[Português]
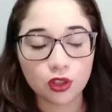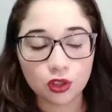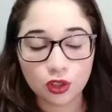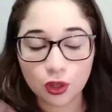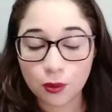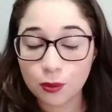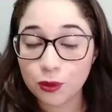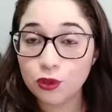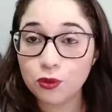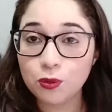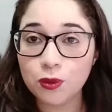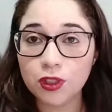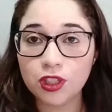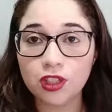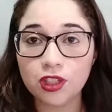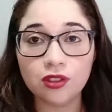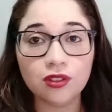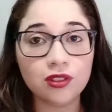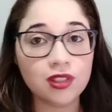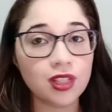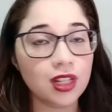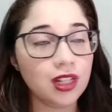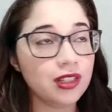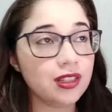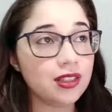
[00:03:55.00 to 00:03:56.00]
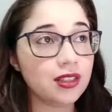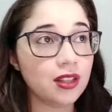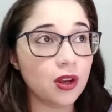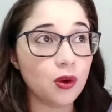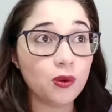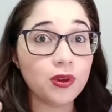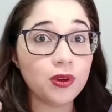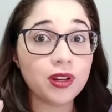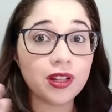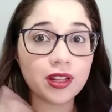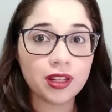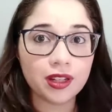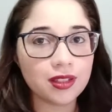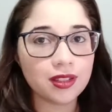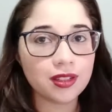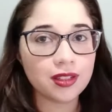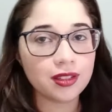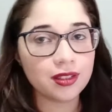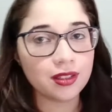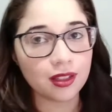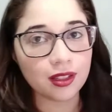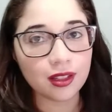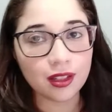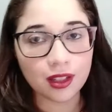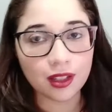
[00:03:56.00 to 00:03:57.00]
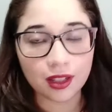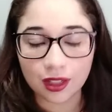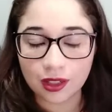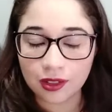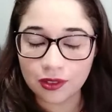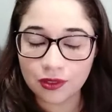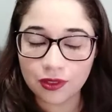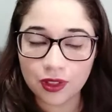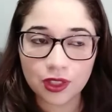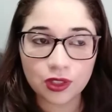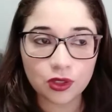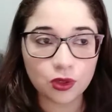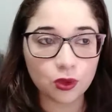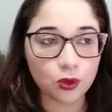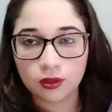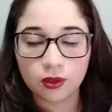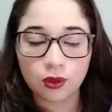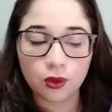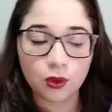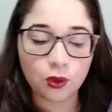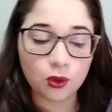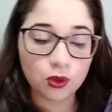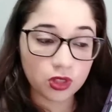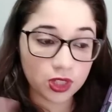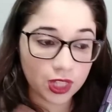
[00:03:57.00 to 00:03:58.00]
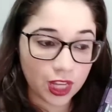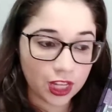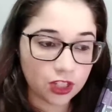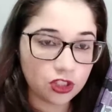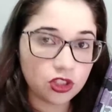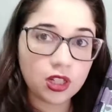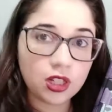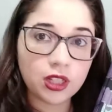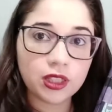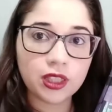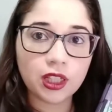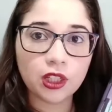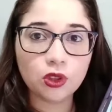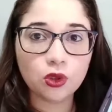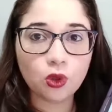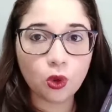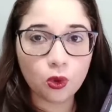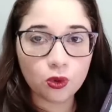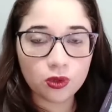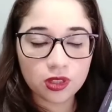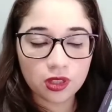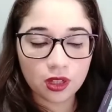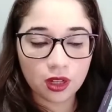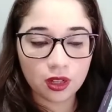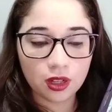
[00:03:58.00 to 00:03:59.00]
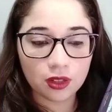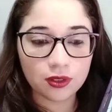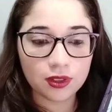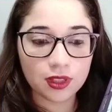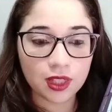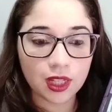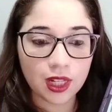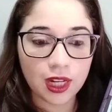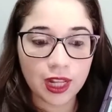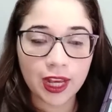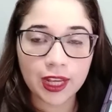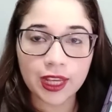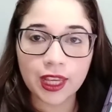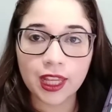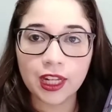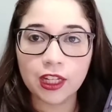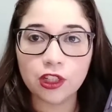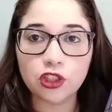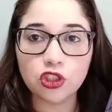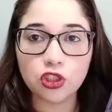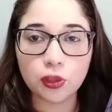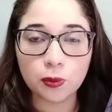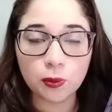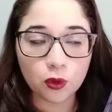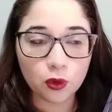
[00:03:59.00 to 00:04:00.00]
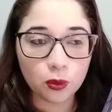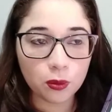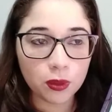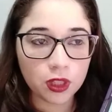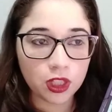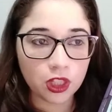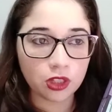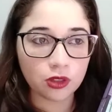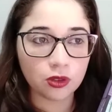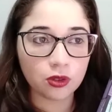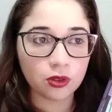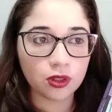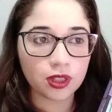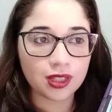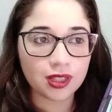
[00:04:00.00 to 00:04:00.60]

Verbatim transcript: Sobre os meninos, eles são crianças incríveis. O Seth ele tem 12 anos, ele é aquele típico menino